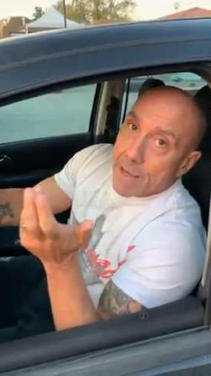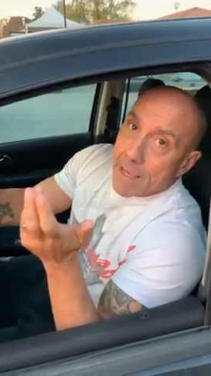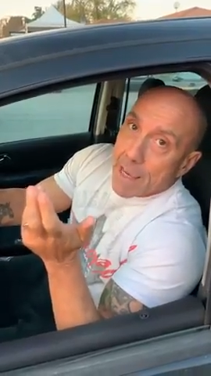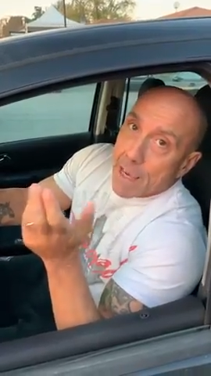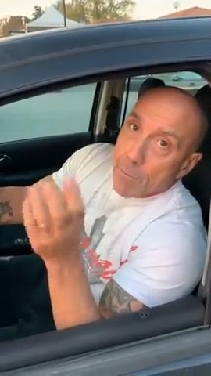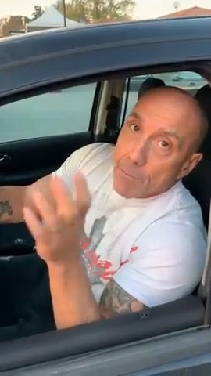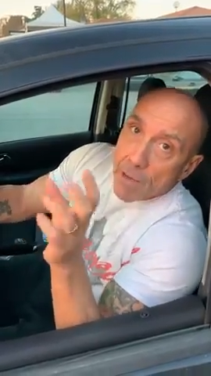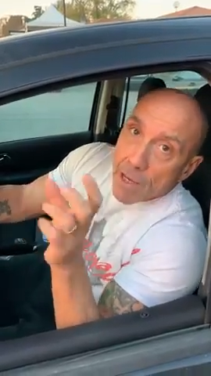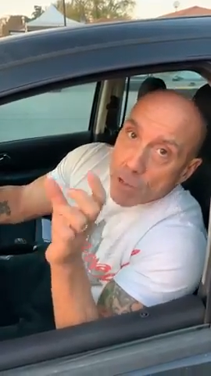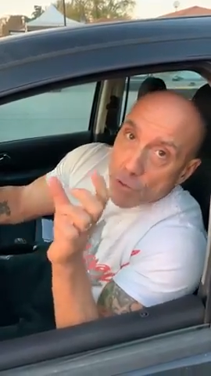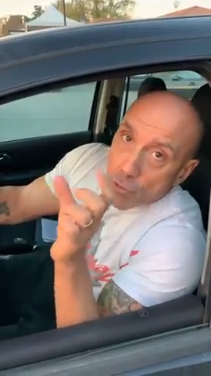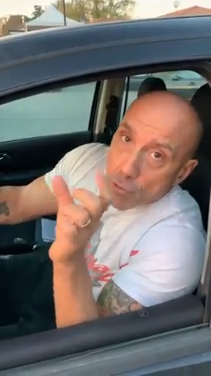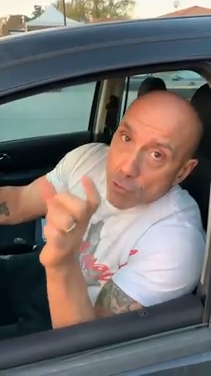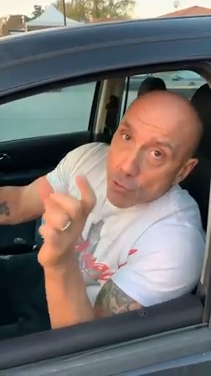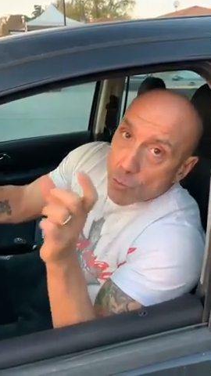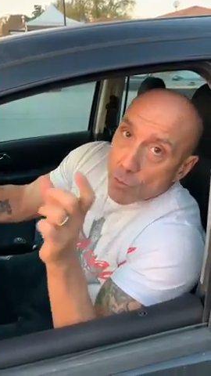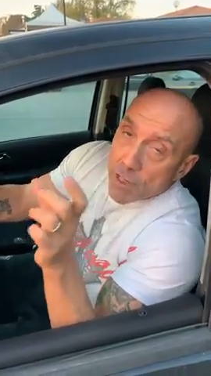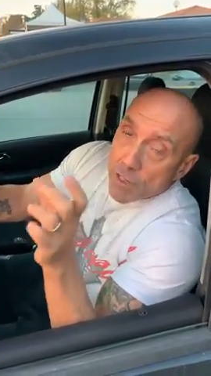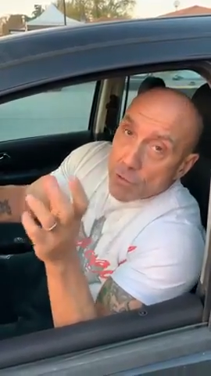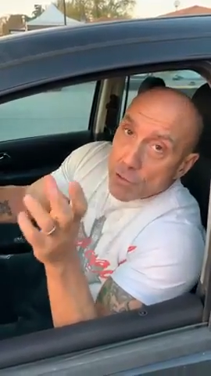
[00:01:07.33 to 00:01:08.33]
che abbiano un
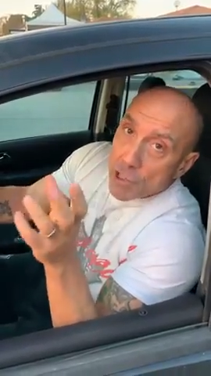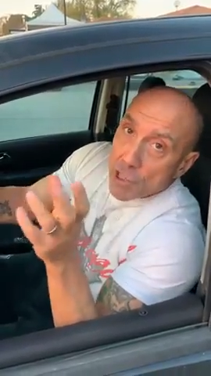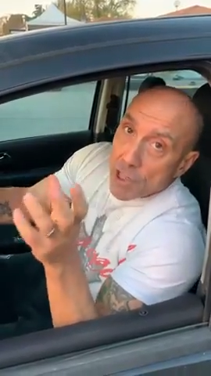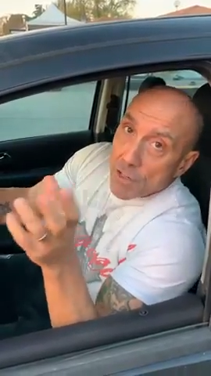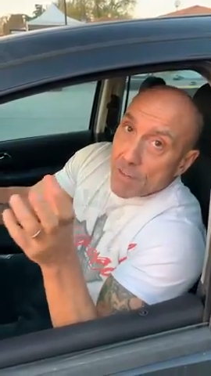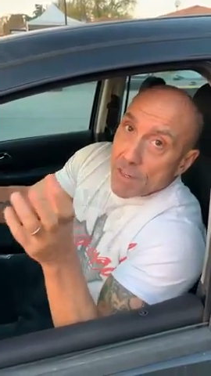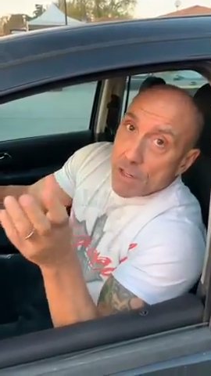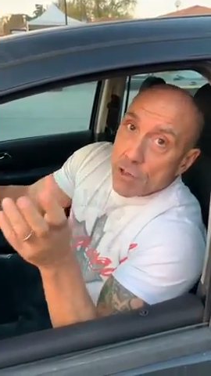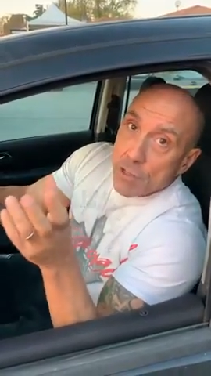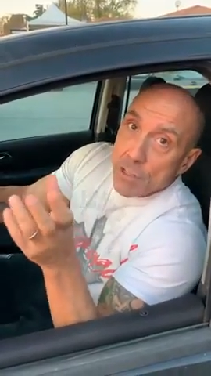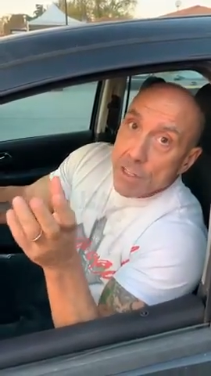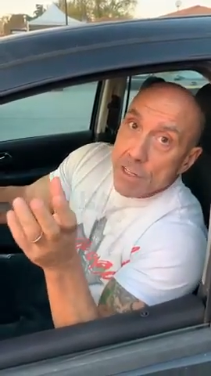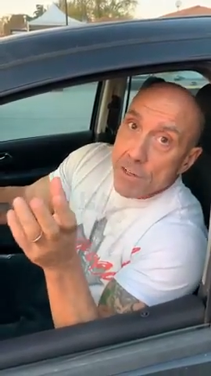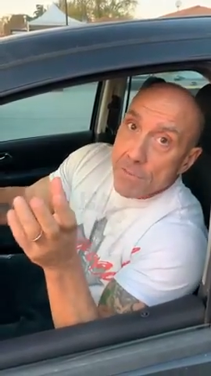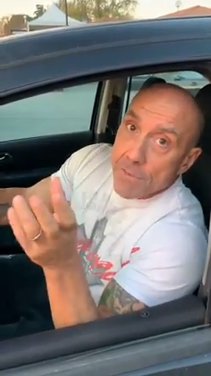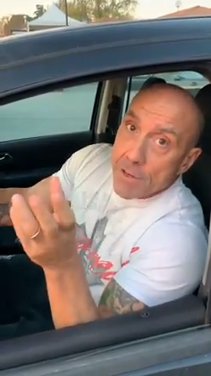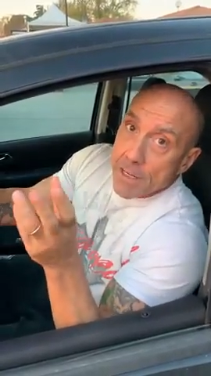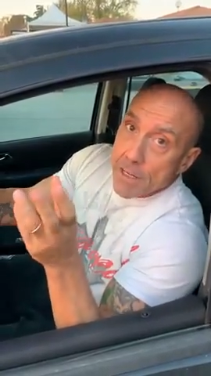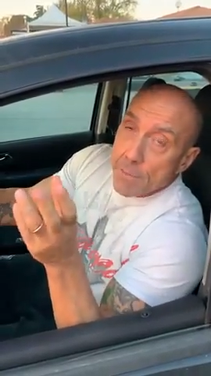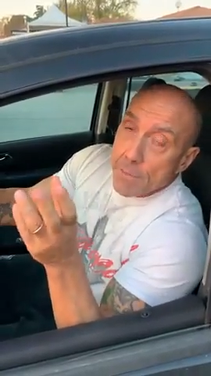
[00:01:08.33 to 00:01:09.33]
numero civico di
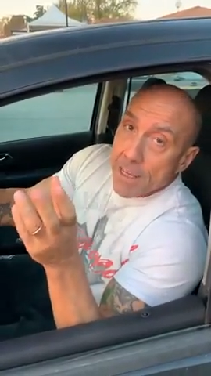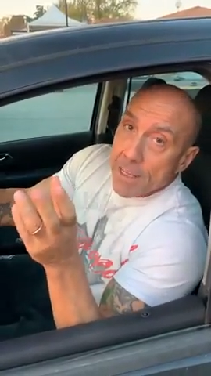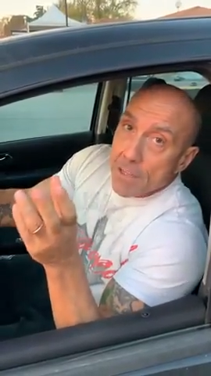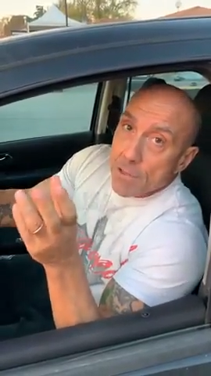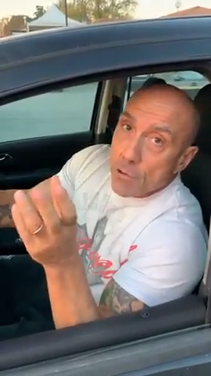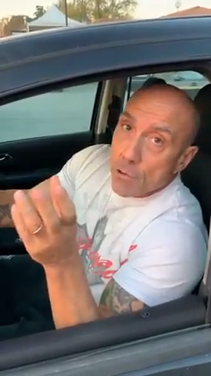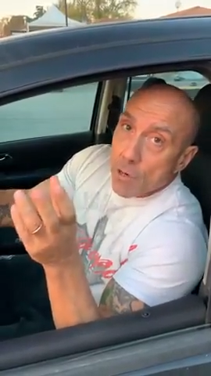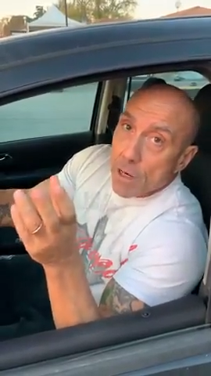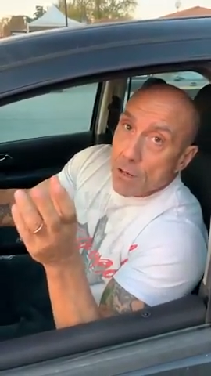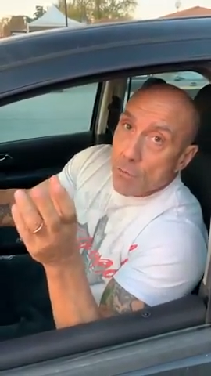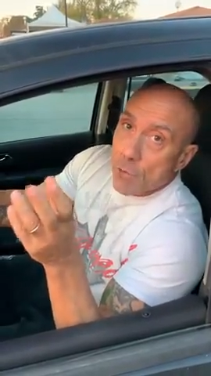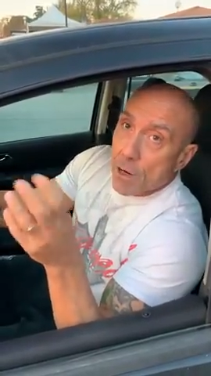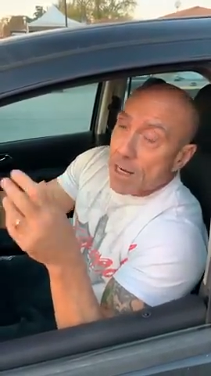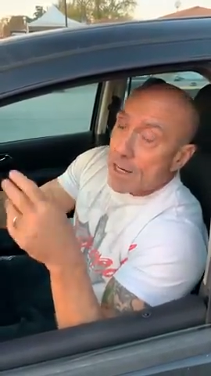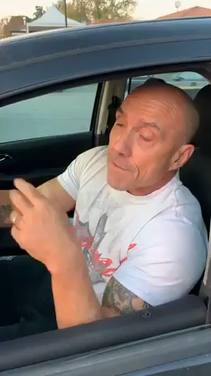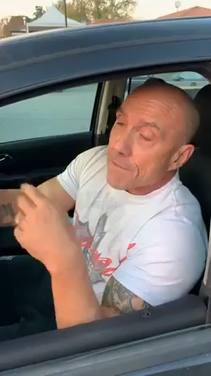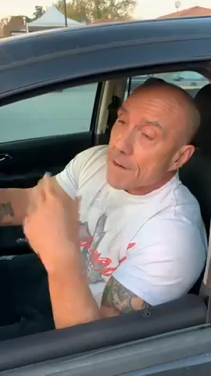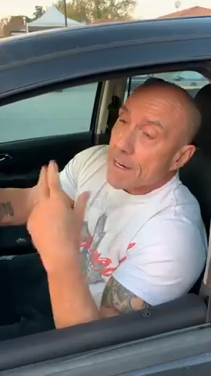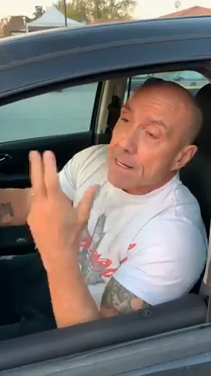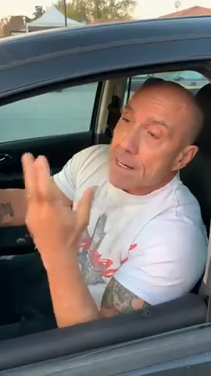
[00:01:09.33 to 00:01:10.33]
riferimento al
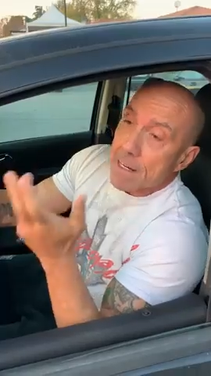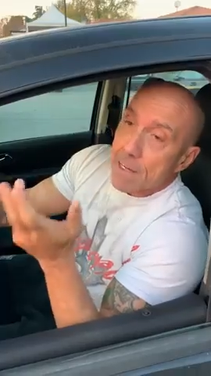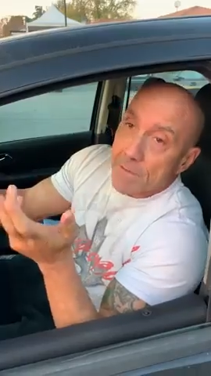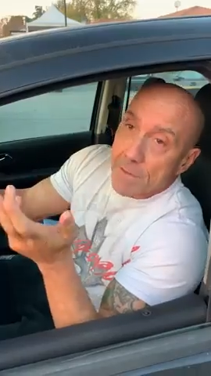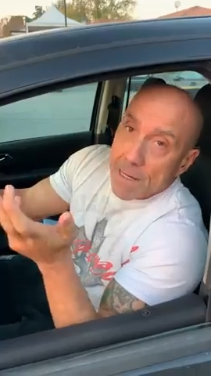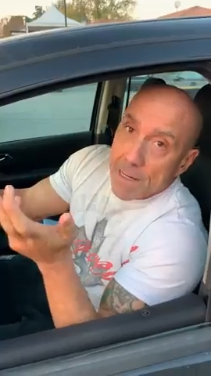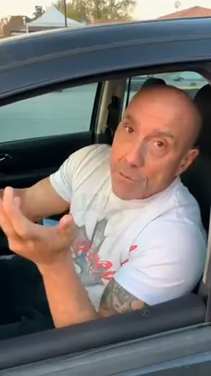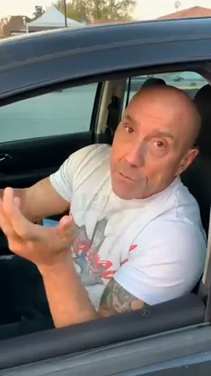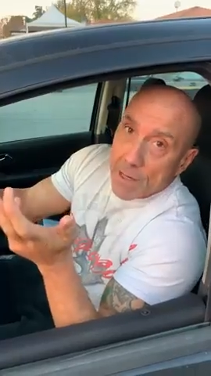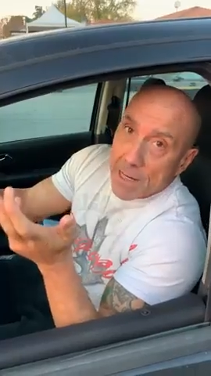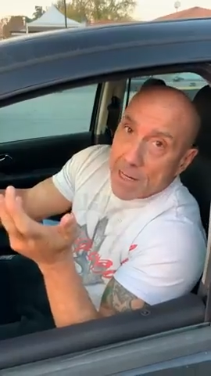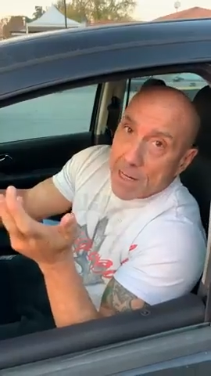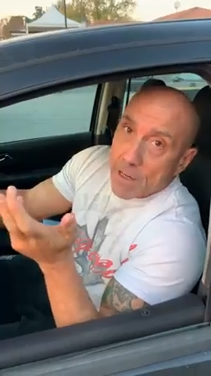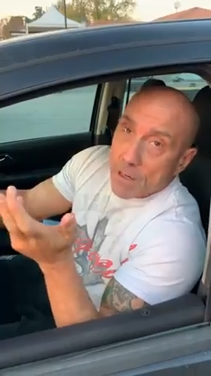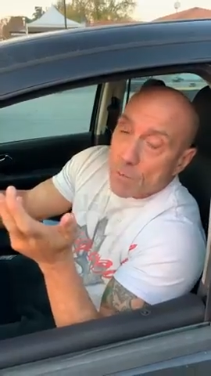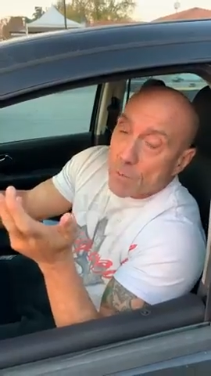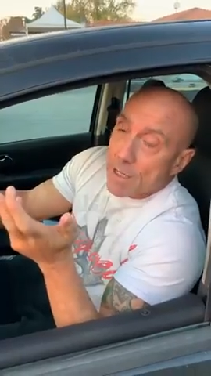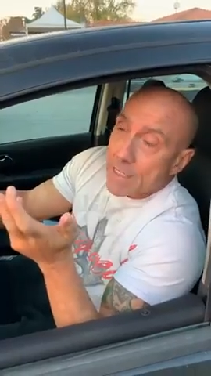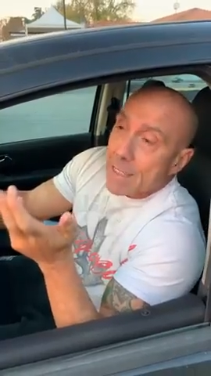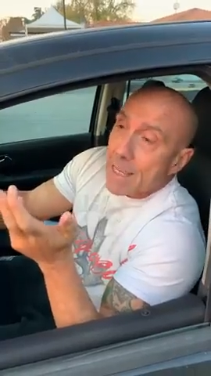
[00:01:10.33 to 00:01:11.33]
quale far arrivare una
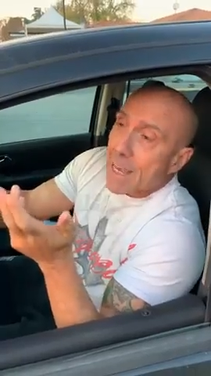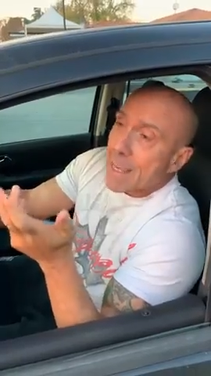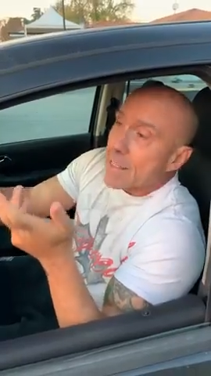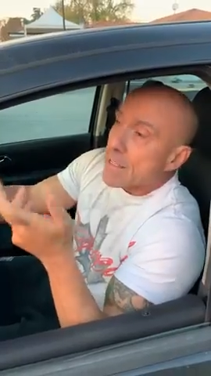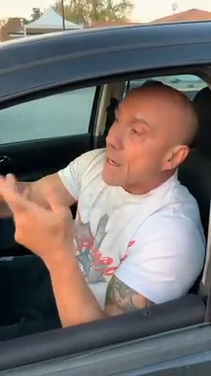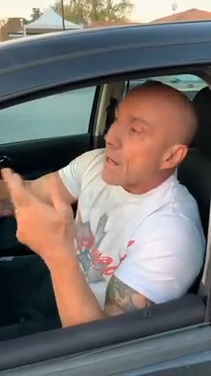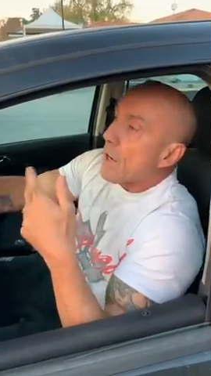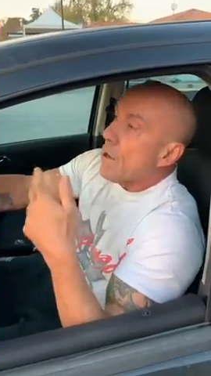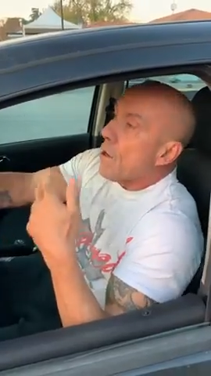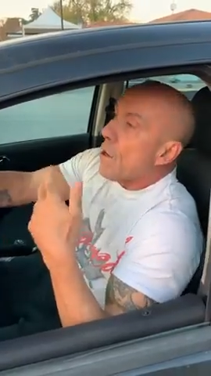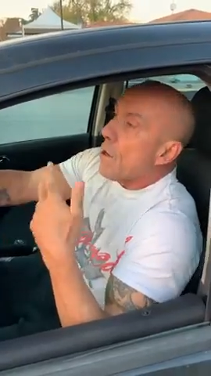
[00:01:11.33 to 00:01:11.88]
raccomandata,